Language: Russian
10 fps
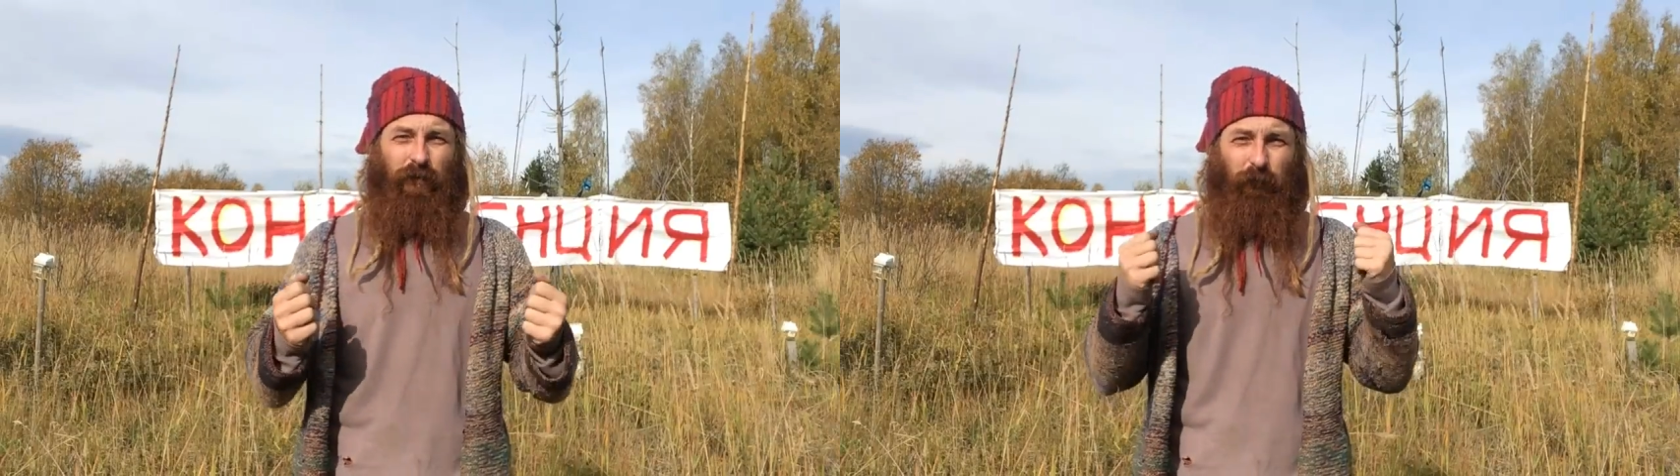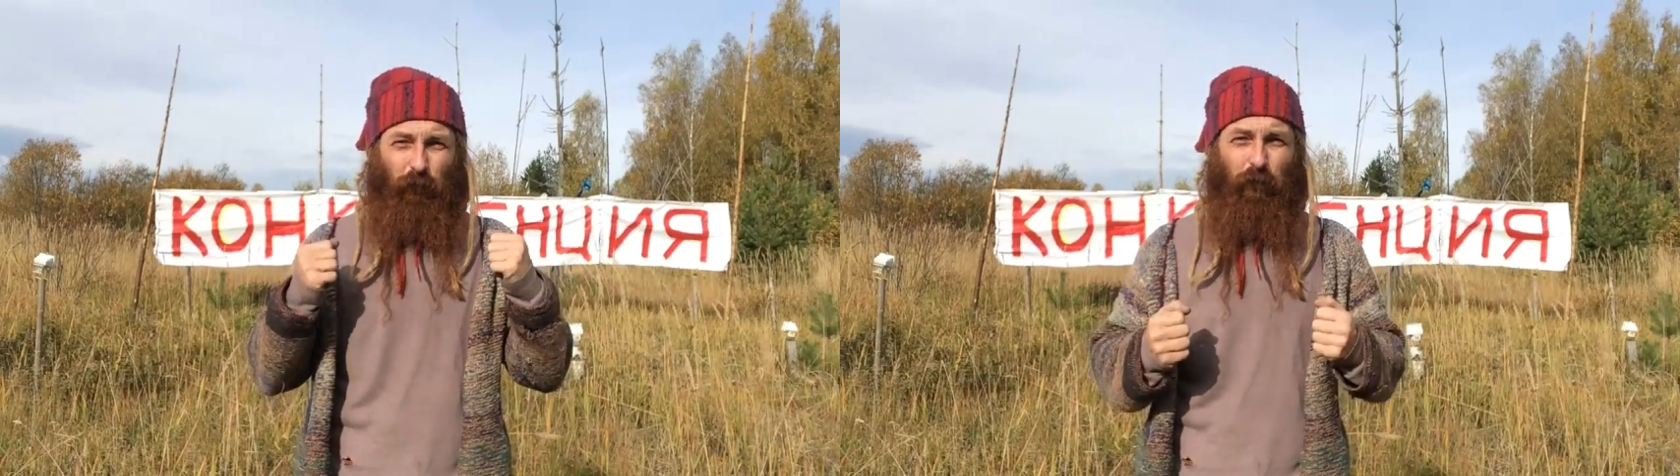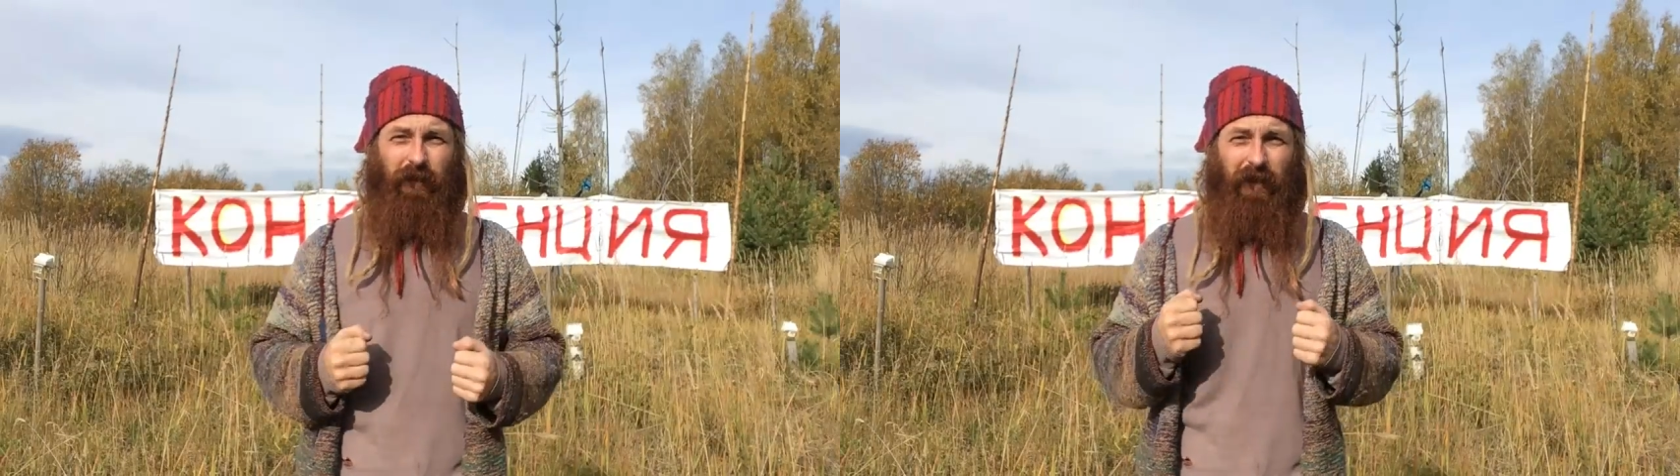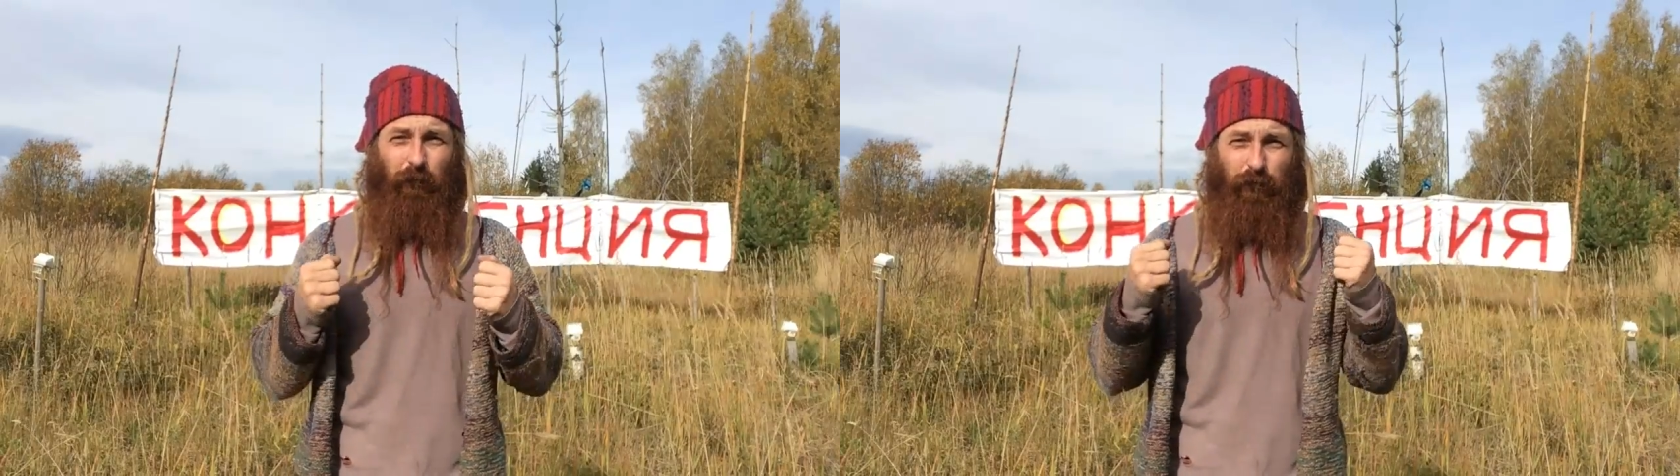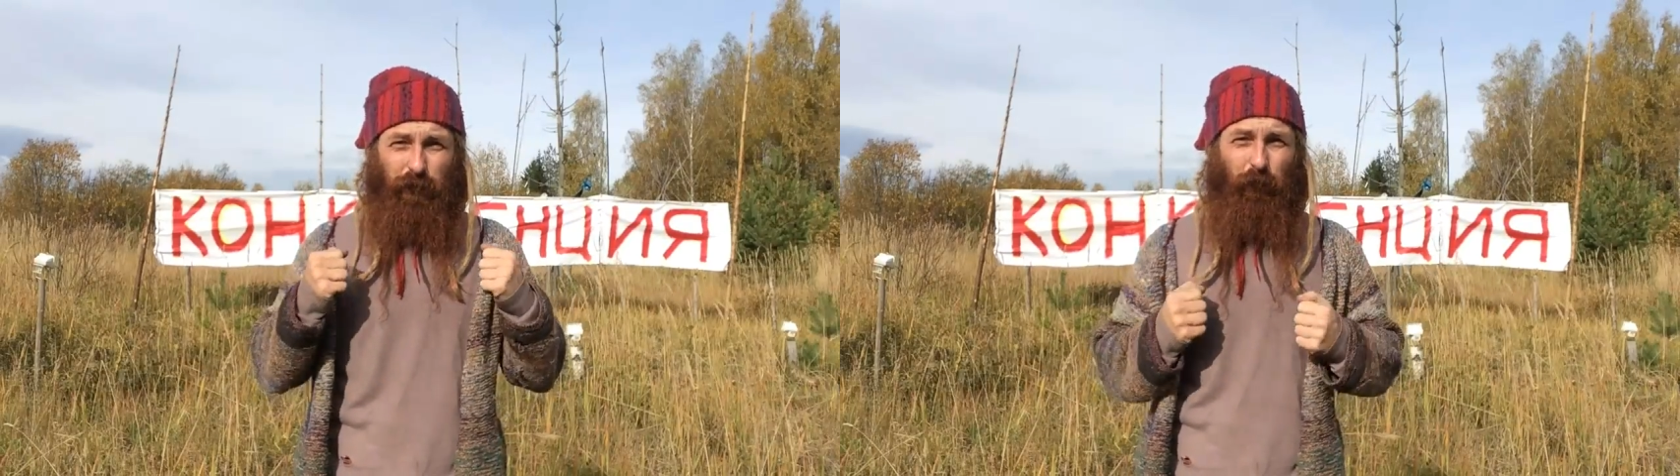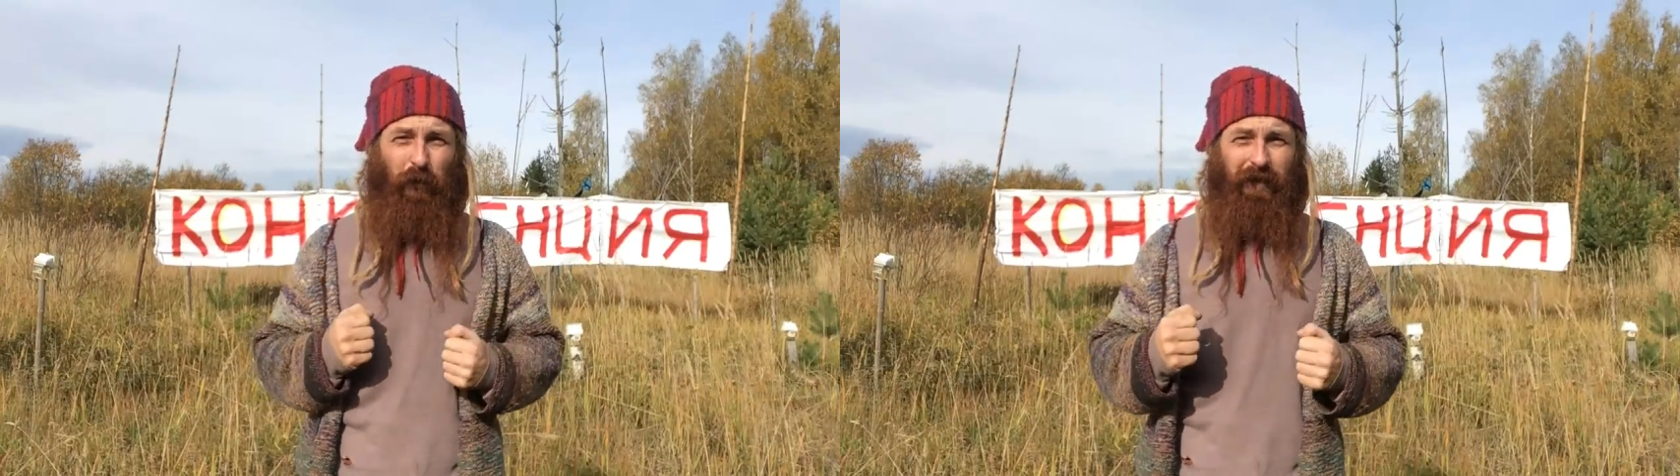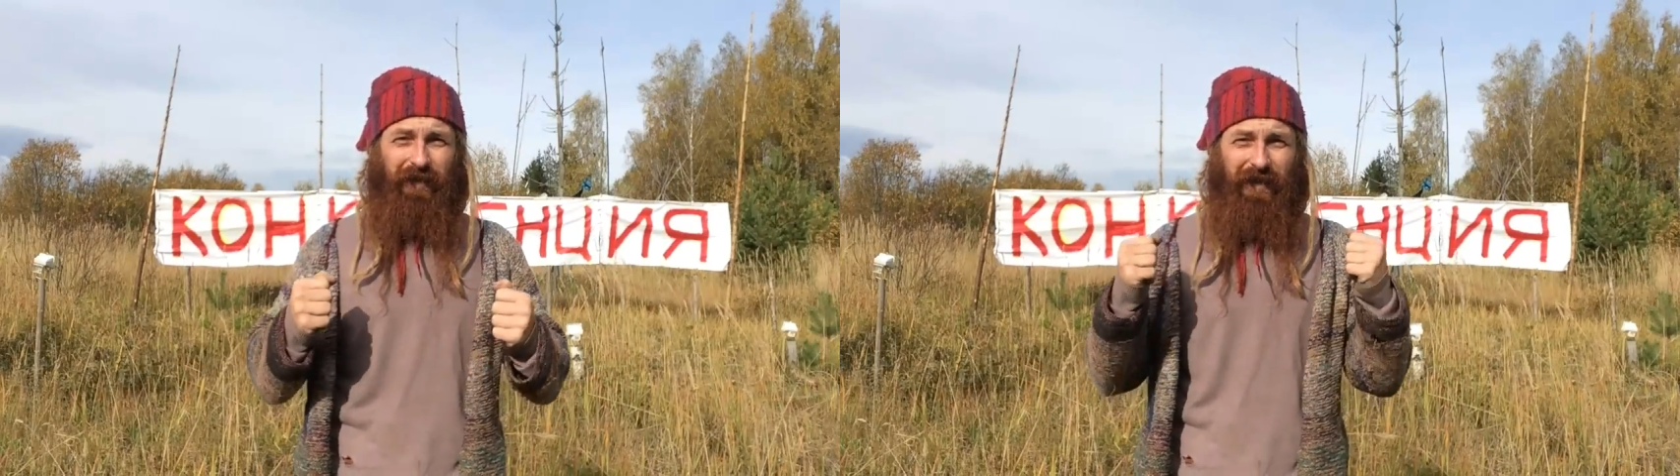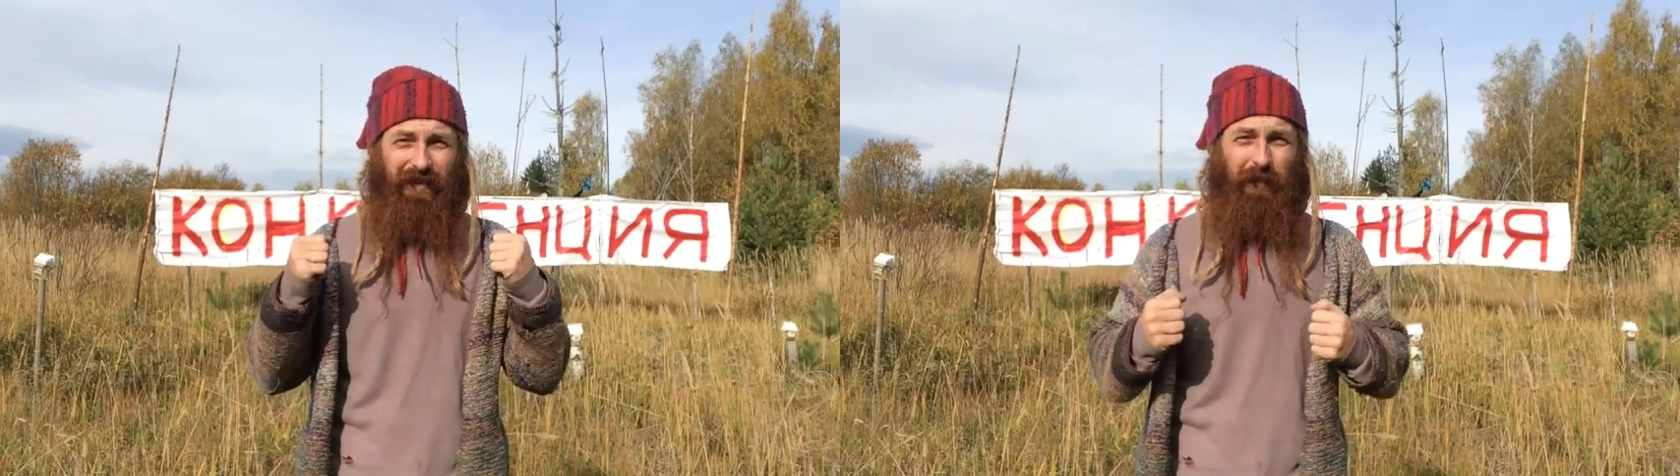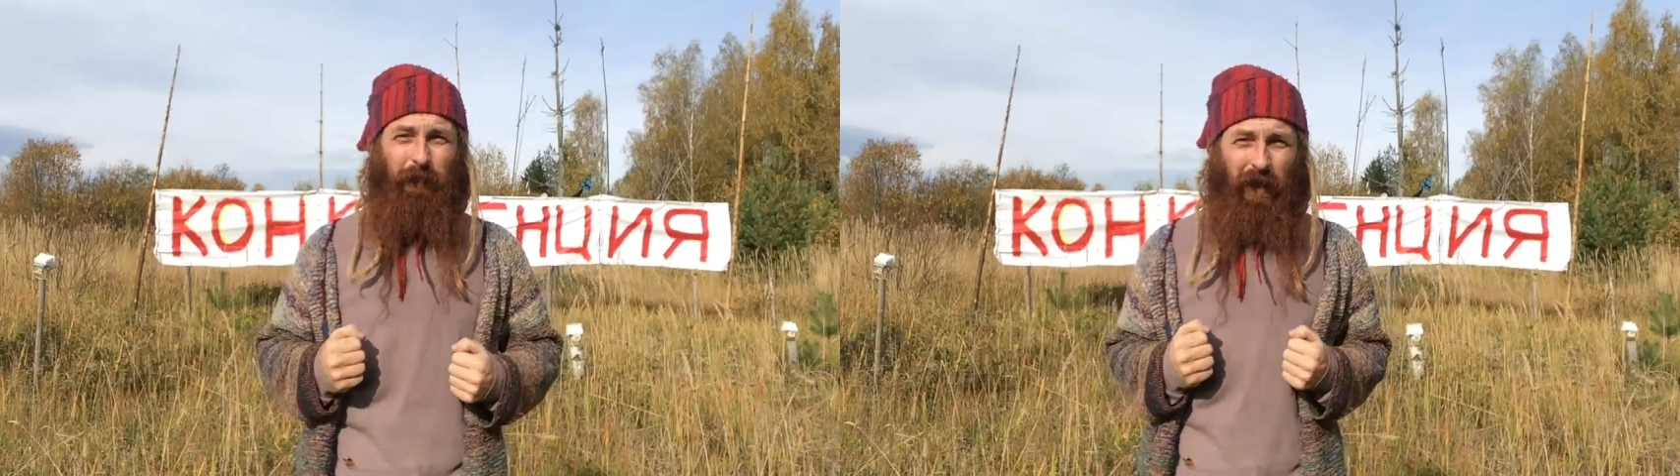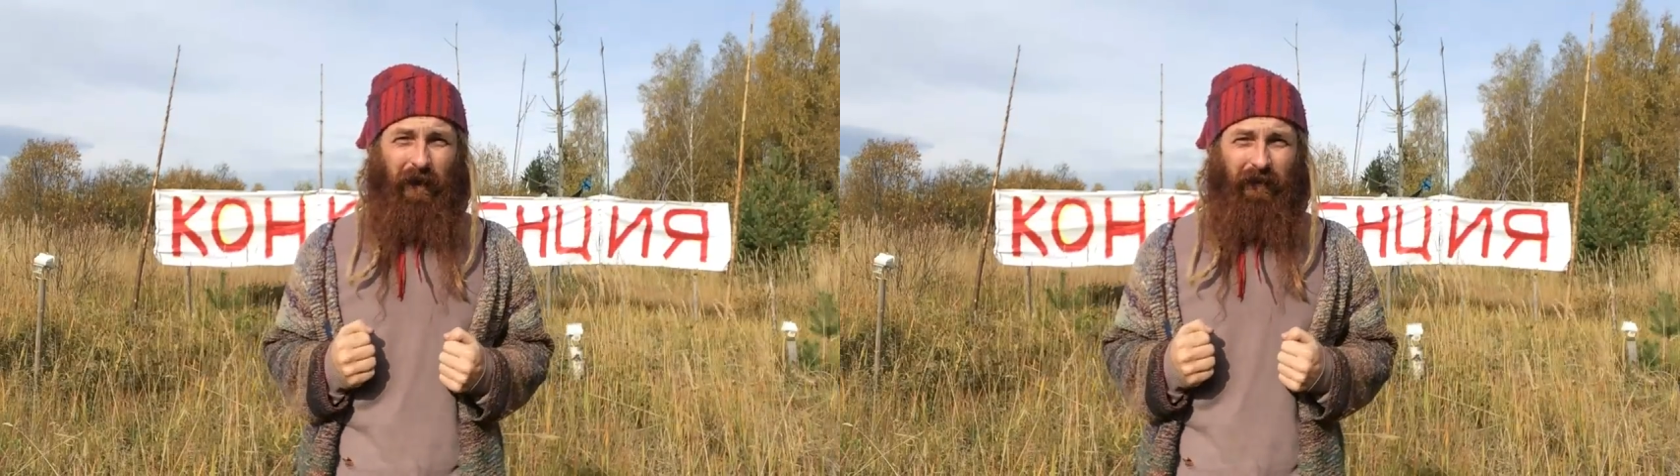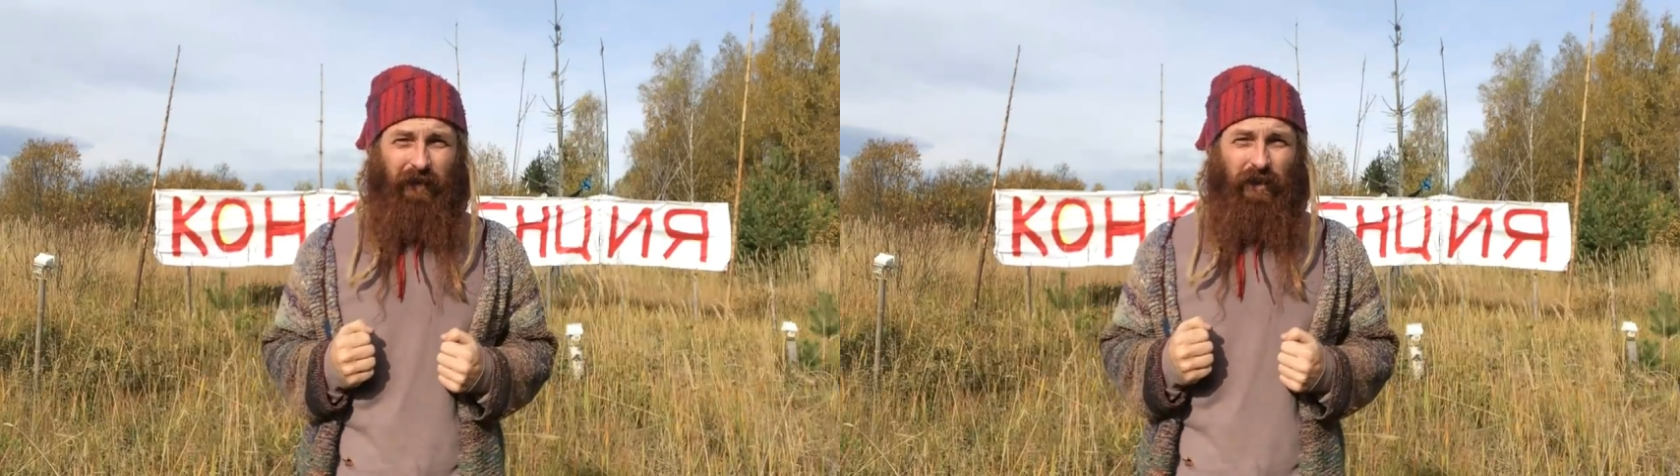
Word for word: твердо усвоить для себя,